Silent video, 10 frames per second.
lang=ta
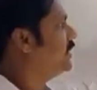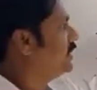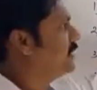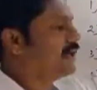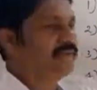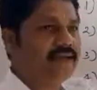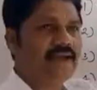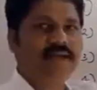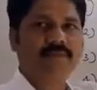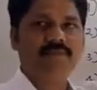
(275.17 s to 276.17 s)
இந்த
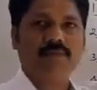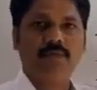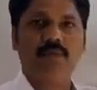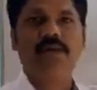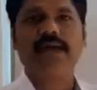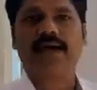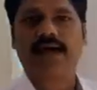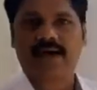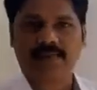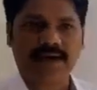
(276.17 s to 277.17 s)
வேதம் மூல
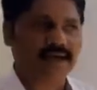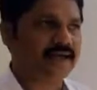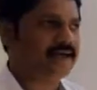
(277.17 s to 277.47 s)
காரணமாக